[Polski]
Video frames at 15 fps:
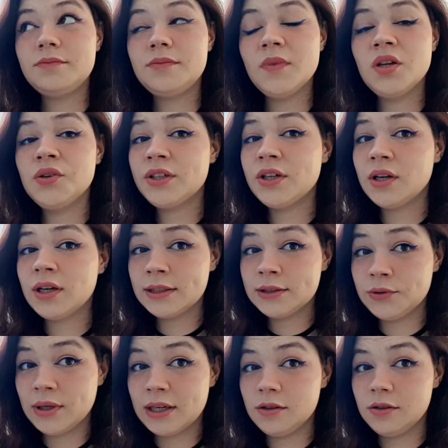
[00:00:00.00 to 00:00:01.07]
i się
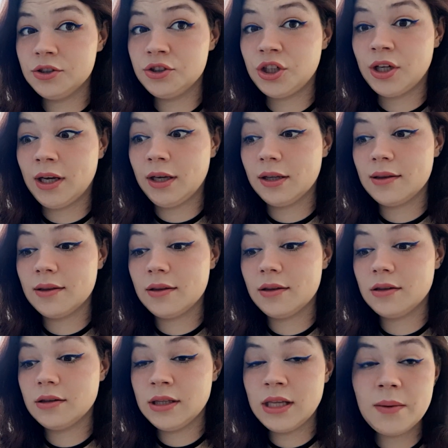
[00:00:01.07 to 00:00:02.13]
okazuje, że
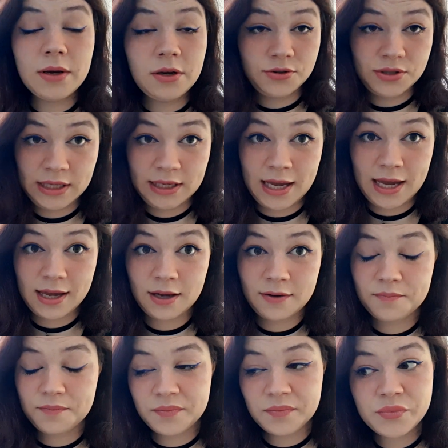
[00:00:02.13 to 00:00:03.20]
nie ma już tych jajek.
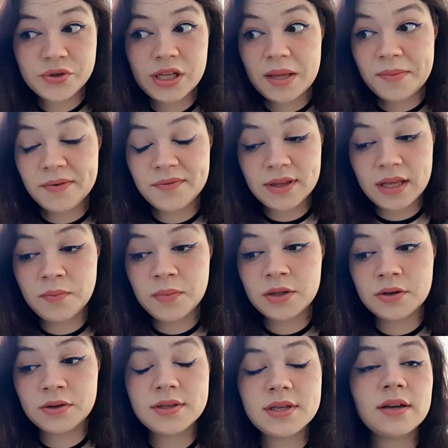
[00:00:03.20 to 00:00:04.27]
Przynajmniej w tej
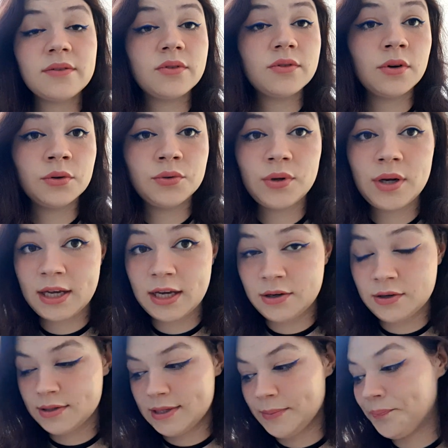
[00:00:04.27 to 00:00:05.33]
Biedronce, do której ja
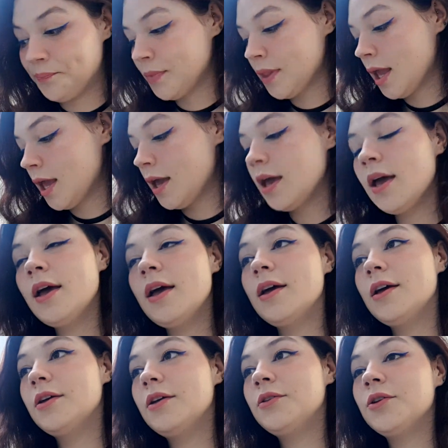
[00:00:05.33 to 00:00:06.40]
chodzę.
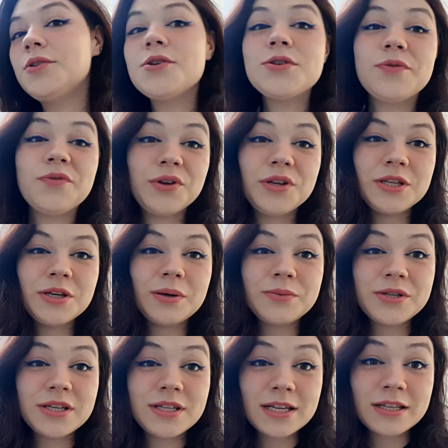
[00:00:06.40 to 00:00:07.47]
No to stwierdziłam,
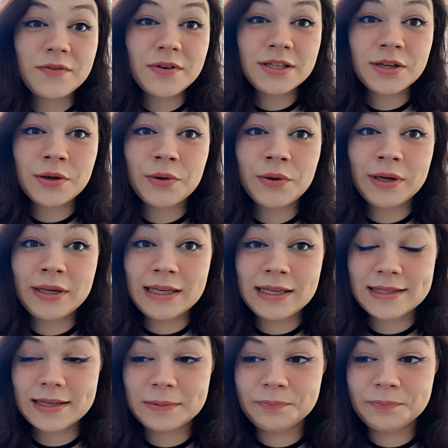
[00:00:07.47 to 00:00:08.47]
że czas wejść na olx